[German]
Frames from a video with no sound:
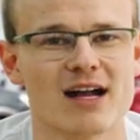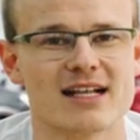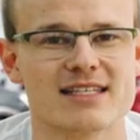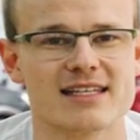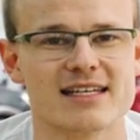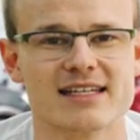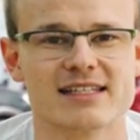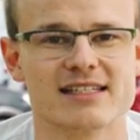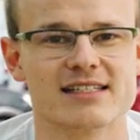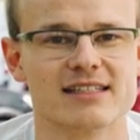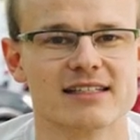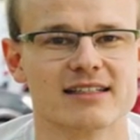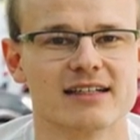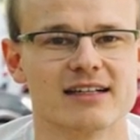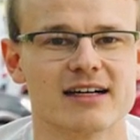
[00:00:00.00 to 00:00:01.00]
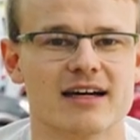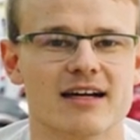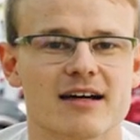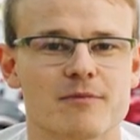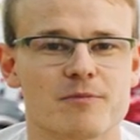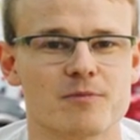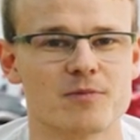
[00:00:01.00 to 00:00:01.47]
als Kind.
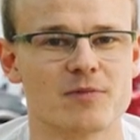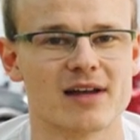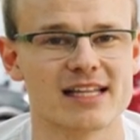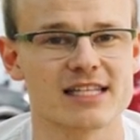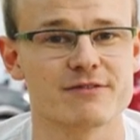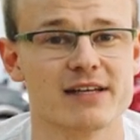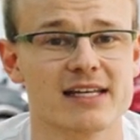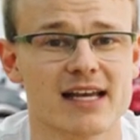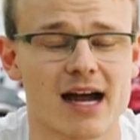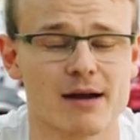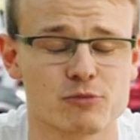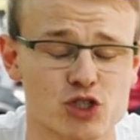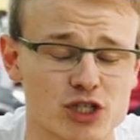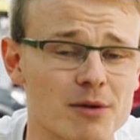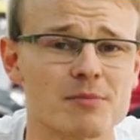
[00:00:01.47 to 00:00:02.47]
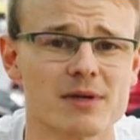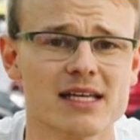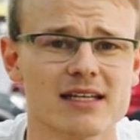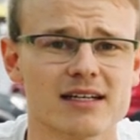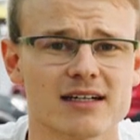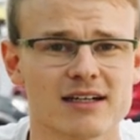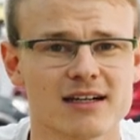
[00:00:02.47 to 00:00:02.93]
Ähm, ganz wenige haben
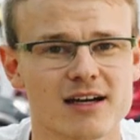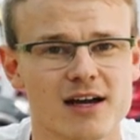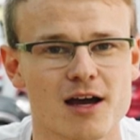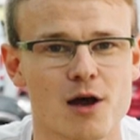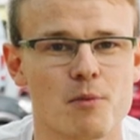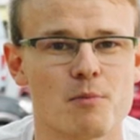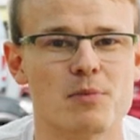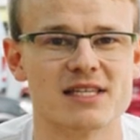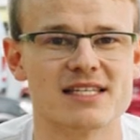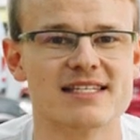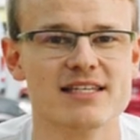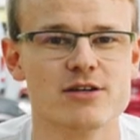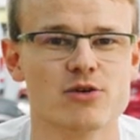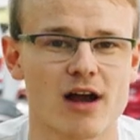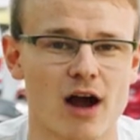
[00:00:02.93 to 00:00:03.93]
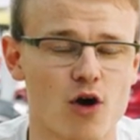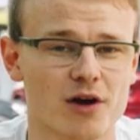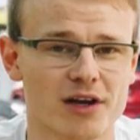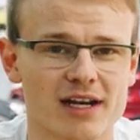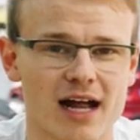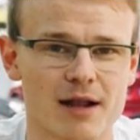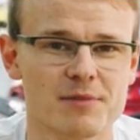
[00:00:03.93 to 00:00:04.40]
stabile Beziehungen auch
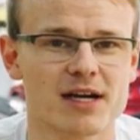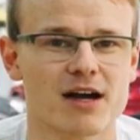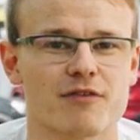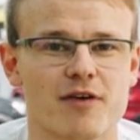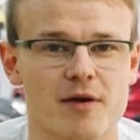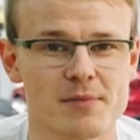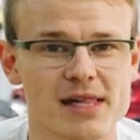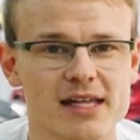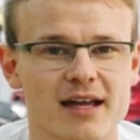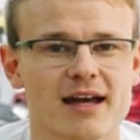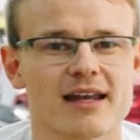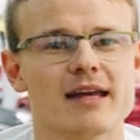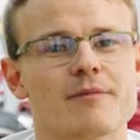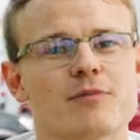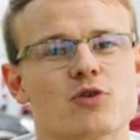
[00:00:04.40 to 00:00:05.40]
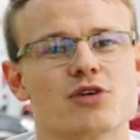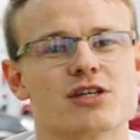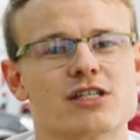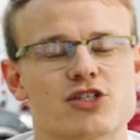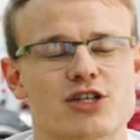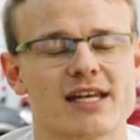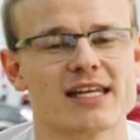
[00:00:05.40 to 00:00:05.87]
innerhalb ihrer Familie erlebt
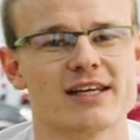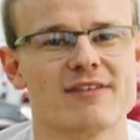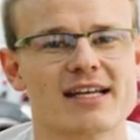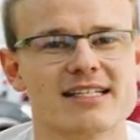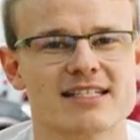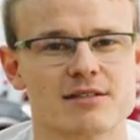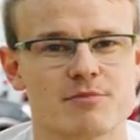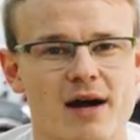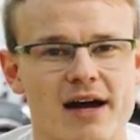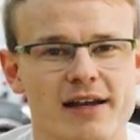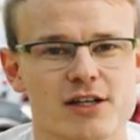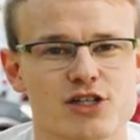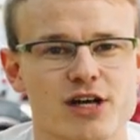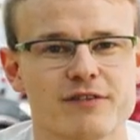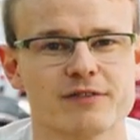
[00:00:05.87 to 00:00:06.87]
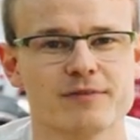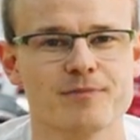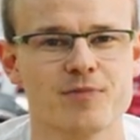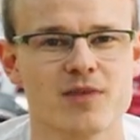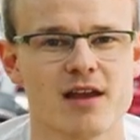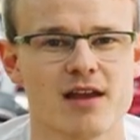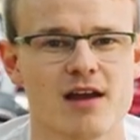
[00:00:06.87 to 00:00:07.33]
durch ständig wechselnde Partnerschaften.
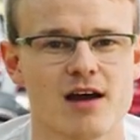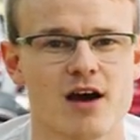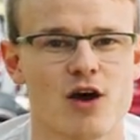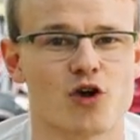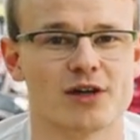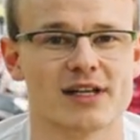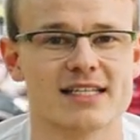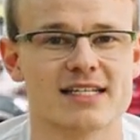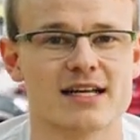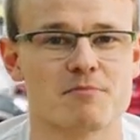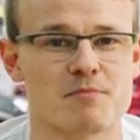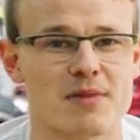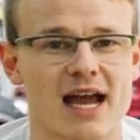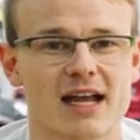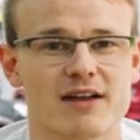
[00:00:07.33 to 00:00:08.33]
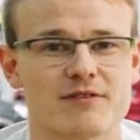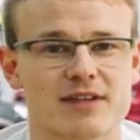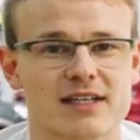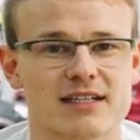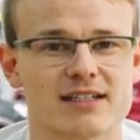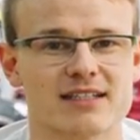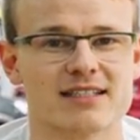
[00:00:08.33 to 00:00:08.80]
Und deshalb merken
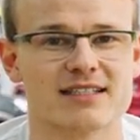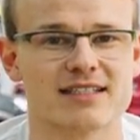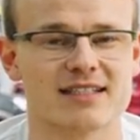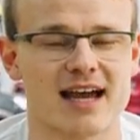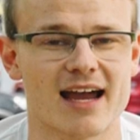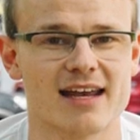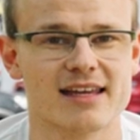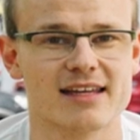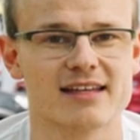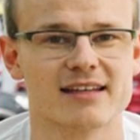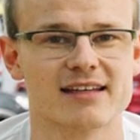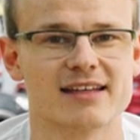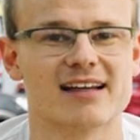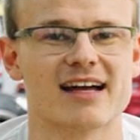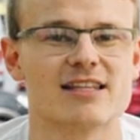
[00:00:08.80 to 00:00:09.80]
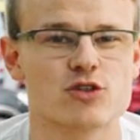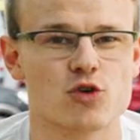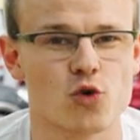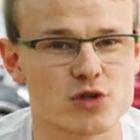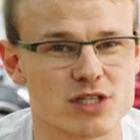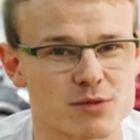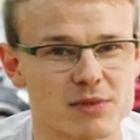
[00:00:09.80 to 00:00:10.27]
wir, es ist eigentlich eine ganz
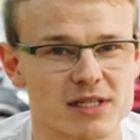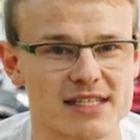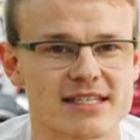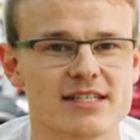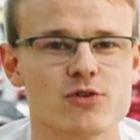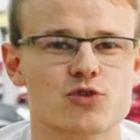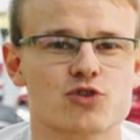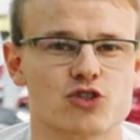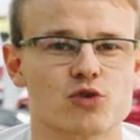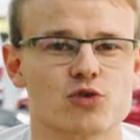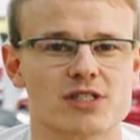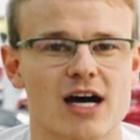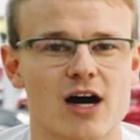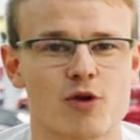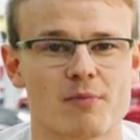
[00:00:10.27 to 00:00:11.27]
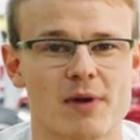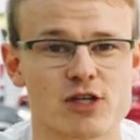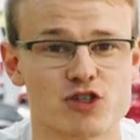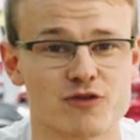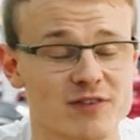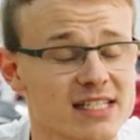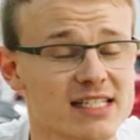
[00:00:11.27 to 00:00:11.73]
große Beziehungsnot da und
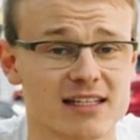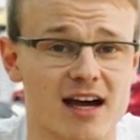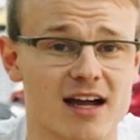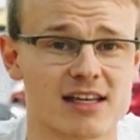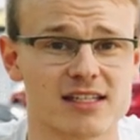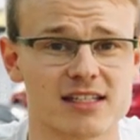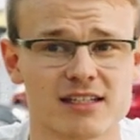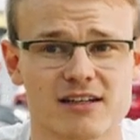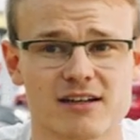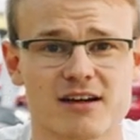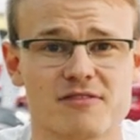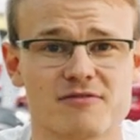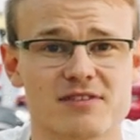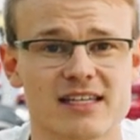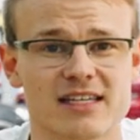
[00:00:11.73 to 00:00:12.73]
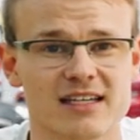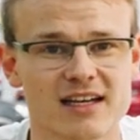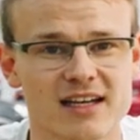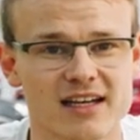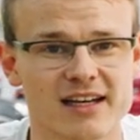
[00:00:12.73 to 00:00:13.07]
Menschen wissen gar nicht, wie